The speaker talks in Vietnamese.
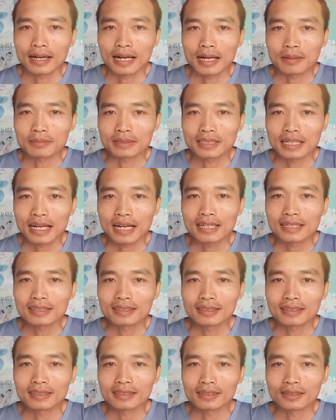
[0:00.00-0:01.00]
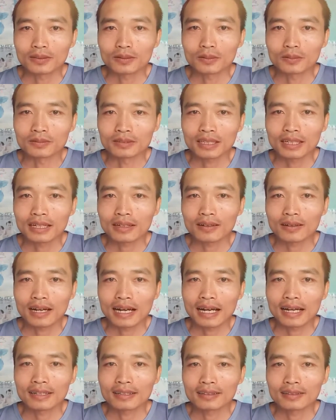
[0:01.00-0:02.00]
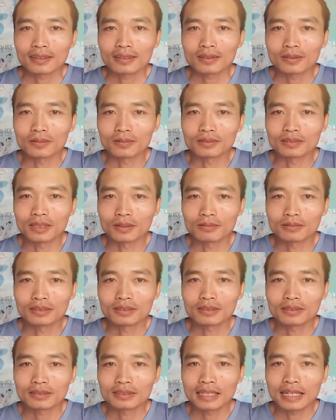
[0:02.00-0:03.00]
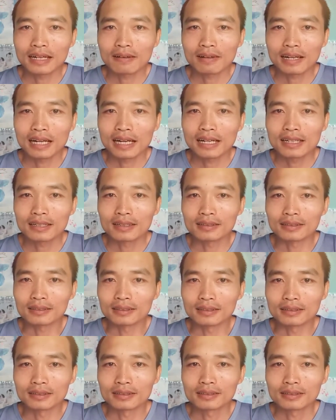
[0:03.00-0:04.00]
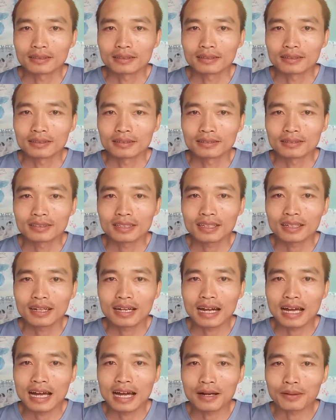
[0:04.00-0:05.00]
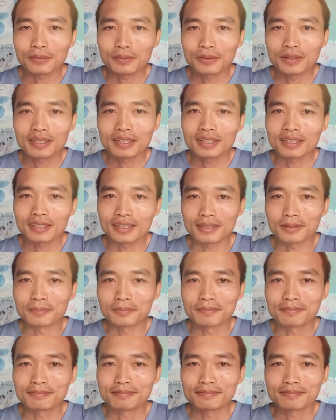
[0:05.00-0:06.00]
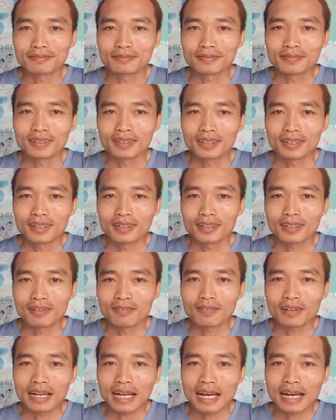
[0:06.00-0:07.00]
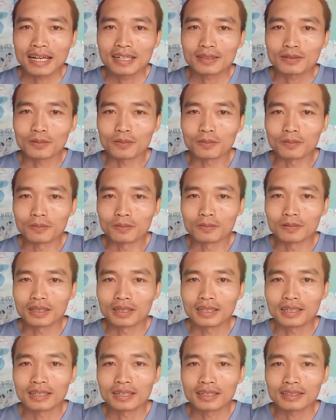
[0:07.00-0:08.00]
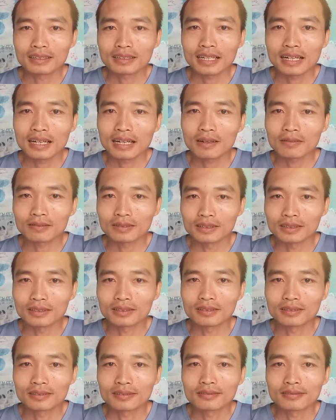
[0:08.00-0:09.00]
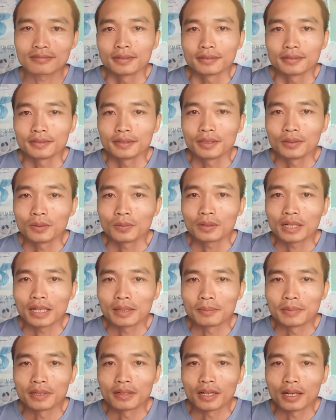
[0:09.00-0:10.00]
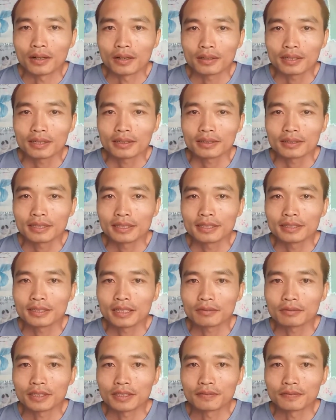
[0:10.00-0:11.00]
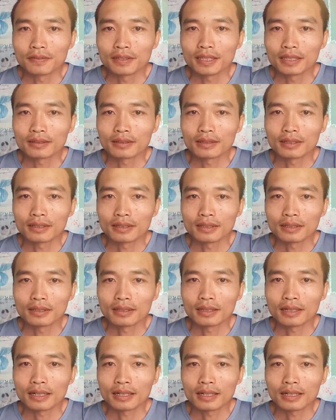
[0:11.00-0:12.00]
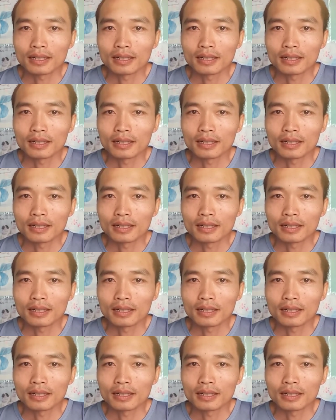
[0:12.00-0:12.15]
làm sai thì nó cũng rất là có hại. Nó cũng giống như con dao hai lưỡi, rất là nguy hiểm. Không phải ai cũng thanh lọc được. Như lúc nãy mình nói, khi trong thiền viện thì